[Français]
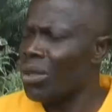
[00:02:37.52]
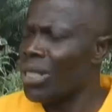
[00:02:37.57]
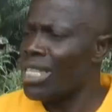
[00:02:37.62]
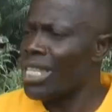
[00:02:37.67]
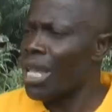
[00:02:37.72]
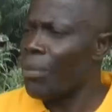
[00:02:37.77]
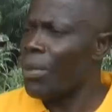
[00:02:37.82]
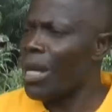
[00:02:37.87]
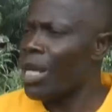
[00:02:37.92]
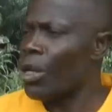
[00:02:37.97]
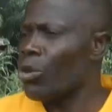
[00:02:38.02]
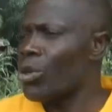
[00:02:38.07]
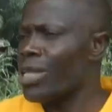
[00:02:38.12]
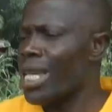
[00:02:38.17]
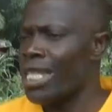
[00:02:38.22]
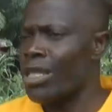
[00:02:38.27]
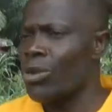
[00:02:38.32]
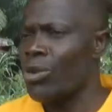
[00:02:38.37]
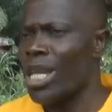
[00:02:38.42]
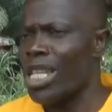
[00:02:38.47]
On ne sait pas où
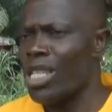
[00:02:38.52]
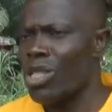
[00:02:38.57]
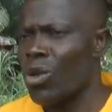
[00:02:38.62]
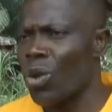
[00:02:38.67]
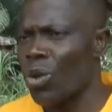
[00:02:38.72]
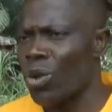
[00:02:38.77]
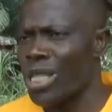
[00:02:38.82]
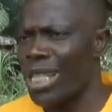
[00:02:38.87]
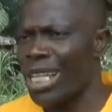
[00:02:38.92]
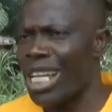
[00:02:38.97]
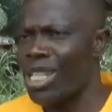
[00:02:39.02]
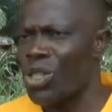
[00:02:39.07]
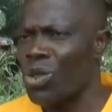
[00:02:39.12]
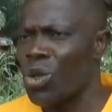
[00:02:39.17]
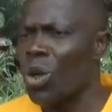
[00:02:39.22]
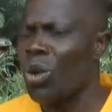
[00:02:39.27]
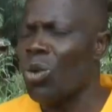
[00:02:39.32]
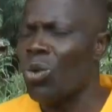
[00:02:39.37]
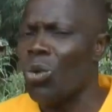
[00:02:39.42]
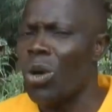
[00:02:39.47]
c'est une
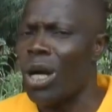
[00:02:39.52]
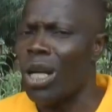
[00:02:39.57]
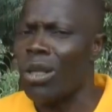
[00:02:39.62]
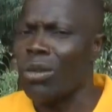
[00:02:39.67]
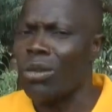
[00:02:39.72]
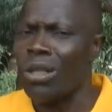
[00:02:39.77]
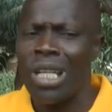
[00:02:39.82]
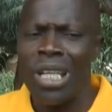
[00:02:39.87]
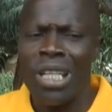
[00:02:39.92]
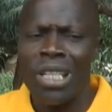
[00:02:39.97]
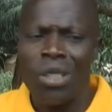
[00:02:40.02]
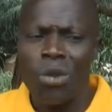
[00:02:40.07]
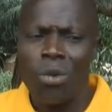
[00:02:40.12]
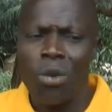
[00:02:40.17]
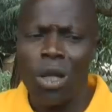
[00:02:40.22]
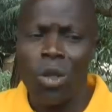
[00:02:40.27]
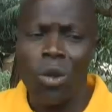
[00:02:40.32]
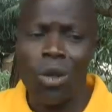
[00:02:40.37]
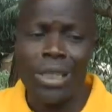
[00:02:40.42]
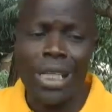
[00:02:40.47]
intoxication ou,
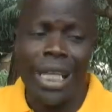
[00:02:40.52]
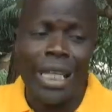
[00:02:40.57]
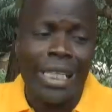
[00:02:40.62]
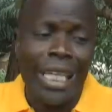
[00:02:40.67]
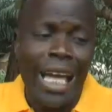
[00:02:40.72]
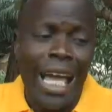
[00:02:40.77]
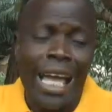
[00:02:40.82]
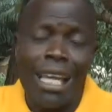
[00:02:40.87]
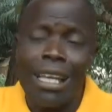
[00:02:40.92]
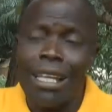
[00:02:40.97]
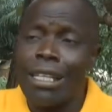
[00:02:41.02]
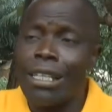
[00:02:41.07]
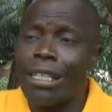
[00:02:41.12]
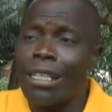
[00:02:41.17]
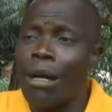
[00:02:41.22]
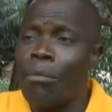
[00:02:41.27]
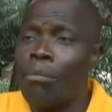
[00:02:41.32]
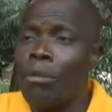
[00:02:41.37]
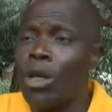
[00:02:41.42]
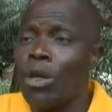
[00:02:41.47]
alors quelqu'un,
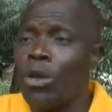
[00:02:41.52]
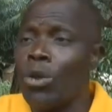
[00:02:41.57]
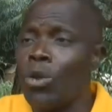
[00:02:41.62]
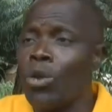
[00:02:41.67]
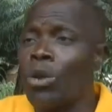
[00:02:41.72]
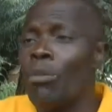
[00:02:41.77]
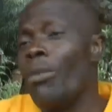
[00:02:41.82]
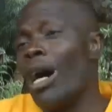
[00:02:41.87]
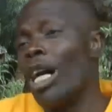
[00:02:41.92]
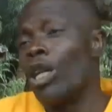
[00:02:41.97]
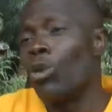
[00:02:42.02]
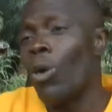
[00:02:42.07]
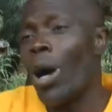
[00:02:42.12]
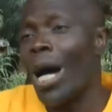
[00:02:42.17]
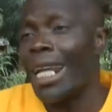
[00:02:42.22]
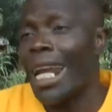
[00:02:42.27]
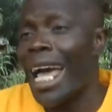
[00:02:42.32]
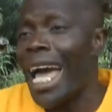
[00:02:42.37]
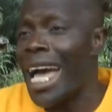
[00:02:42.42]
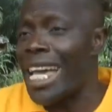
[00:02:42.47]
une main
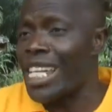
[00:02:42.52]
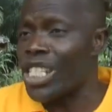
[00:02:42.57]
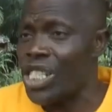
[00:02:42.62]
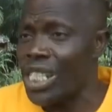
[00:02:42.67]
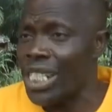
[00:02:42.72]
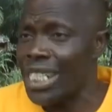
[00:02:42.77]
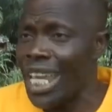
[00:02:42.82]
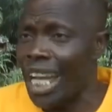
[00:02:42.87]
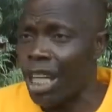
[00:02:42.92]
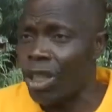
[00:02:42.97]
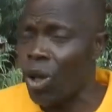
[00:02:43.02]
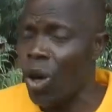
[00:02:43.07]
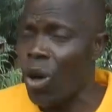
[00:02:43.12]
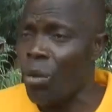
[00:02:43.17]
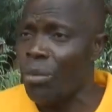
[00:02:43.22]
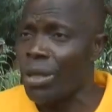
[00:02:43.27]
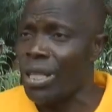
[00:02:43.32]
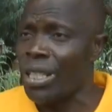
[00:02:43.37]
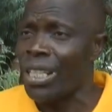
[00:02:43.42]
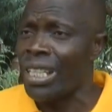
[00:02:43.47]
noire a agi dans
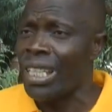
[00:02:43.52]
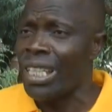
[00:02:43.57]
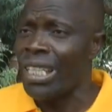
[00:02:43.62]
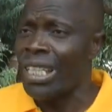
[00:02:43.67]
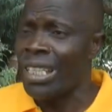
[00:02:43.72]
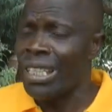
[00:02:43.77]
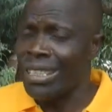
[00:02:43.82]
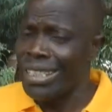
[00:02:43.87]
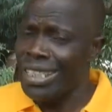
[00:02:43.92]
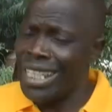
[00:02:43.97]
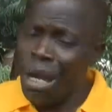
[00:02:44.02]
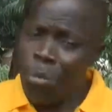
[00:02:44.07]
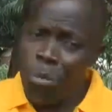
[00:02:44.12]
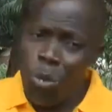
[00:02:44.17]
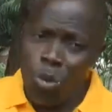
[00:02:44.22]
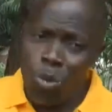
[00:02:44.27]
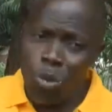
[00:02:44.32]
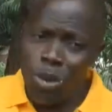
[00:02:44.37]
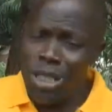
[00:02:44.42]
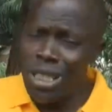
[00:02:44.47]
l'ombre. Il y a
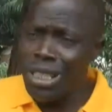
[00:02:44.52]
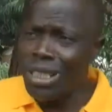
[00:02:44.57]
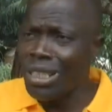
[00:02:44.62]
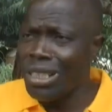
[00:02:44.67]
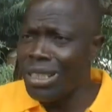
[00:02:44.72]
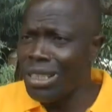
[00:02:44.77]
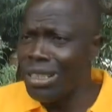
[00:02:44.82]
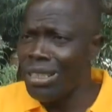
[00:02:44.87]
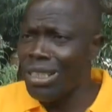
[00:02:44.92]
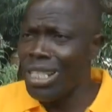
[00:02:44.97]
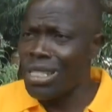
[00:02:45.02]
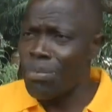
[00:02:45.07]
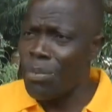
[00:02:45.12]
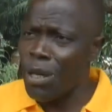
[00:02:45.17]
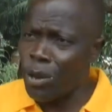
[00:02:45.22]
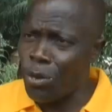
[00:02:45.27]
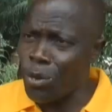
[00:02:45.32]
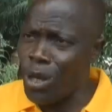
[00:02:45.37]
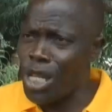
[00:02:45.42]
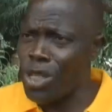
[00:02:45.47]
beaucoup de,
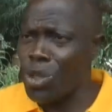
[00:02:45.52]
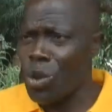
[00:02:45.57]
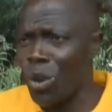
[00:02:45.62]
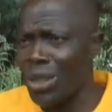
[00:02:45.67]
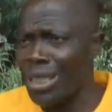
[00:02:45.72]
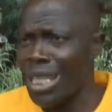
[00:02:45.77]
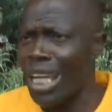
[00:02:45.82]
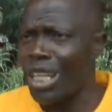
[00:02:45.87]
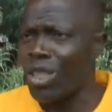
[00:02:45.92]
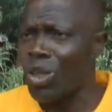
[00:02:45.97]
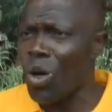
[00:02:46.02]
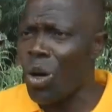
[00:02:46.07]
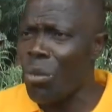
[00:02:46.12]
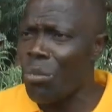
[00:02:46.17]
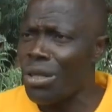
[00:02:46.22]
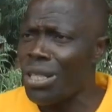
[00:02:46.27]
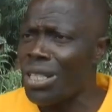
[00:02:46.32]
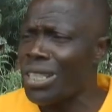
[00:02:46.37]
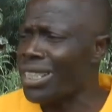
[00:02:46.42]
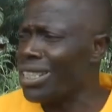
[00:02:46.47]
spéculations dans
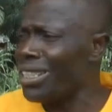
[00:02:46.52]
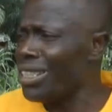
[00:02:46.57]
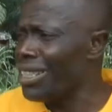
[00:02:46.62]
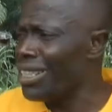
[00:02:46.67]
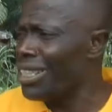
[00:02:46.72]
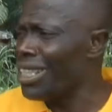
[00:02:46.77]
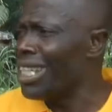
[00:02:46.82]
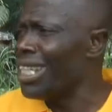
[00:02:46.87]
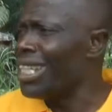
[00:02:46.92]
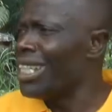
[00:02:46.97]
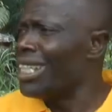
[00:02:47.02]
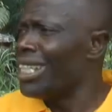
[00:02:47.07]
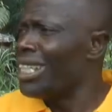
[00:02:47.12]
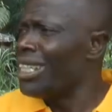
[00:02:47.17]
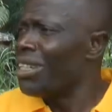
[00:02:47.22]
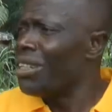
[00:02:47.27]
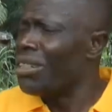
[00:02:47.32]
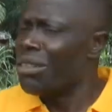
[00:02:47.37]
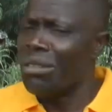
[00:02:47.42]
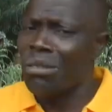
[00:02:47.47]
l'ombre que
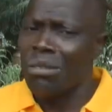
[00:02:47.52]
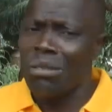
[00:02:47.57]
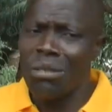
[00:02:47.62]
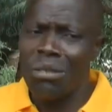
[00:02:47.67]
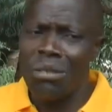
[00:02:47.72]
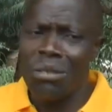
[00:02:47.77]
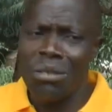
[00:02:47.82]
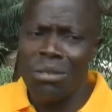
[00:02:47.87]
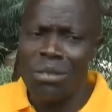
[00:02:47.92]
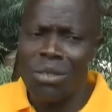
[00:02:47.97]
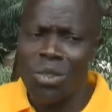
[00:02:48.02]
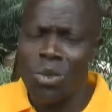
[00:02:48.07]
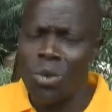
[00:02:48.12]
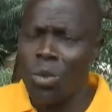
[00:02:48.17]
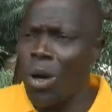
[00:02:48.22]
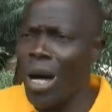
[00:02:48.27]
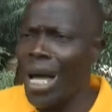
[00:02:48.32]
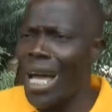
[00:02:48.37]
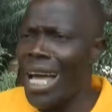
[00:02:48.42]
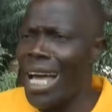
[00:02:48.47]
euh,
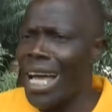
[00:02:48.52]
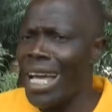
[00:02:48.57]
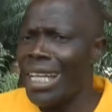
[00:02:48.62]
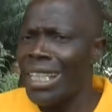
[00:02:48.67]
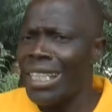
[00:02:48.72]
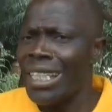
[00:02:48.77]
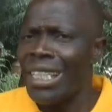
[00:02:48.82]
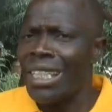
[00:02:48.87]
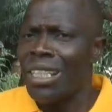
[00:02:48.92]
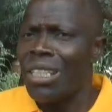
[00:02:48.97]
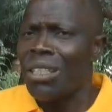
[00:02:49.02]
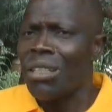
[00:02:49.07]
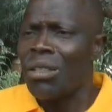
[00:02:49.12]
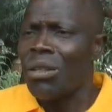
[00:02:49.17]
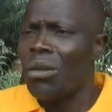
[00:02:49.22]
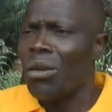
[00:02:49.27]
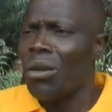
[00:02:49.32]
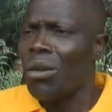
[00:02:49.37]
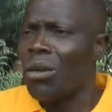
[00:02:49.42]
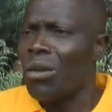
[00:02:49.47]
soit
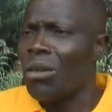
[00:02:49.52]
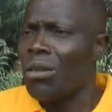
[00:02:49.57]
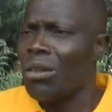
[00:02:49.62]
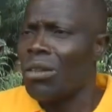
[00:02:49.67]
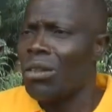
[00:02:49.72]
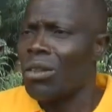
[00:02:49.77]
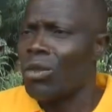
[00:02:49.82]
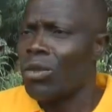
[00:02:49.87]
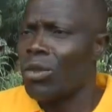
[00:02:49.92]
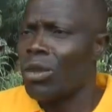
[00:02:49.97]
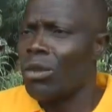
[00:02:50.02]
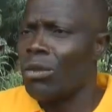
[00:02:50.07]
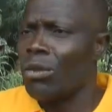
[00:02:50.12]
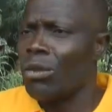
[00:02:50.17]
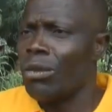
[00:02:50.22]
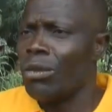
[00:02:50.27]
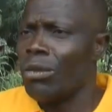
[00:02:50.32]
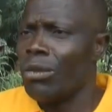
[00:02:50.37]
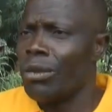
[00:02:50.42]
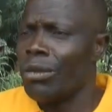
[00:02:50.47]

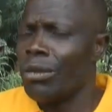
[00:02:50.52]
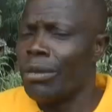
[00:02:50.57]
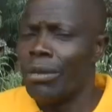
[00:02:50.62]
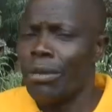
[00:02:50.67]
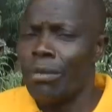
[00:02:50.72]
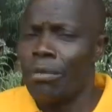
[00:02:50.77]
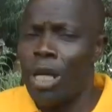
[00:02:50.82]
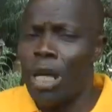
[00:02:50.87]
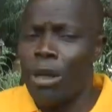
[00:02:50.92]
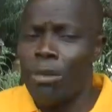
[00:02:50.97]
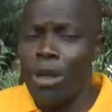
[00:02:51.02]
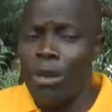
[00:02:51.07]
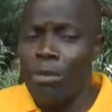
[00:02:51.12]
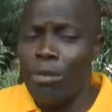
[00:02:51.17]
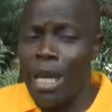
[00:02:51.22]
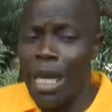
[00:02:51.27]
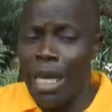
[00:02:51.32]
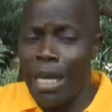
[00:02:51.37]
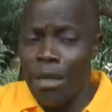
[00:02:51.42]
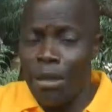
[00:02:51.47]

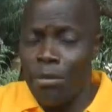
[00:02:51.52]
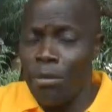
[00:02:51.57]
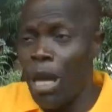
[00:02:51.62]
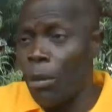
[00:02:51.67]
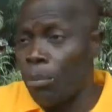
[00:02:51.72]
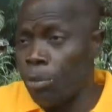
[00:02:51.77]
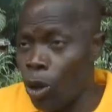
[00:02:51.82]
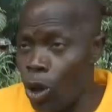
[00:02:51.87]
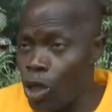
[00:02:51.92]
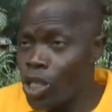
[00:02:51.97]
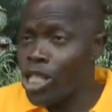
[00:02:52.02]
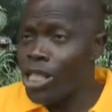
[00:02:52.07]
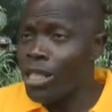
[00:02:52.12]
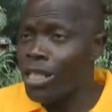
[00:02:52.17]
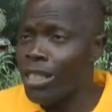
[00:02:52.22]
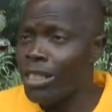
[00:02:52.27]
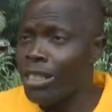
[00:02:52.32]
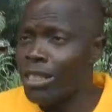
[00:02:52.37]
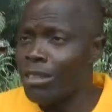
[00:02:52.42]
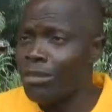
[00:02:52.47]
euh, mes, proches
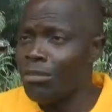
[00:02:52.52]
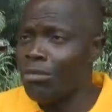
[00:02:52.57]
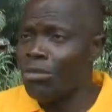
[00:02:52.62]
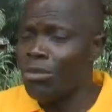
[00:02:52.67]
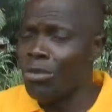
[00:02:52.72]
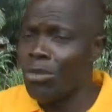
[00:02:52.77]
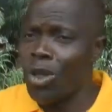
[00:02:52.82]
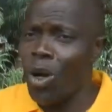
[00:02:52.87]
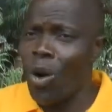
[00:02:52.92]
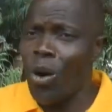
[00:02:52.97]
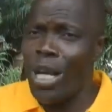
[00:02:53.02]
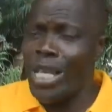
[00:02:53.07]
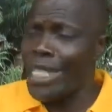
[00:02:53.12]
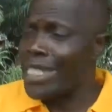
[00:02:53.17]
ont